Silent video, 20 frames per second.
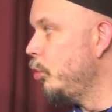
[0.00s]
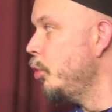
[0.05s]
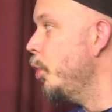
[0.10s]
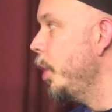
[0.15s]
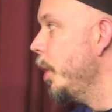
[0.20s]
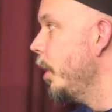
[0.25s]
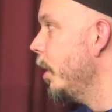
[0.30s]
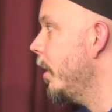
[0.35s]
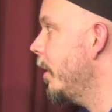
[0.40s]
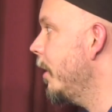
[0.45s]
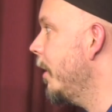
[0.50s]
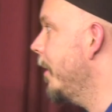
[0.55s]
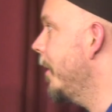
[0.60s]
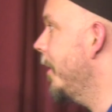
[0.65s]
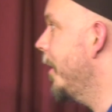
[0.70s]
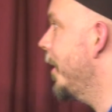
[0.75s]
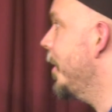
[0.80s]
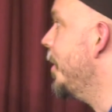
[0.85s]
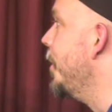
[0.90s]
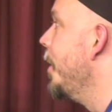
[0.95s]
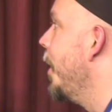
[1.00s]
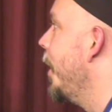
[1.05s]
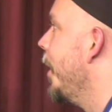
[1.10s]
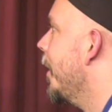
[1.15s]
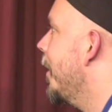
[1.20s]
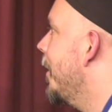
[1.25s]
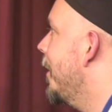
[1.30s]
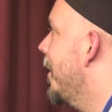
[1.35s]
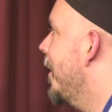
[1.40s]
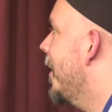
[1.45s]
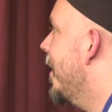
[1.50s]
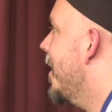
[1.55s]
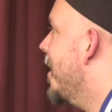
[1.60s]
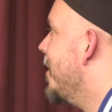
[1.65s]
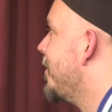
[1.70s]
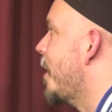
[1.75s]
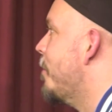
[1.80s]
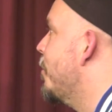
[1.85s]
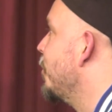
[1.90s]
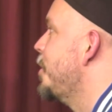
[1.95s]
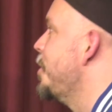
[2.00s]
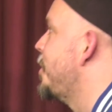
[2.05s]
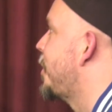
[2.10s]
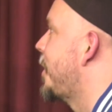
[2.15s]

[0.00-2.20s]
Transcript: Nee. Nee. Nee. Da muss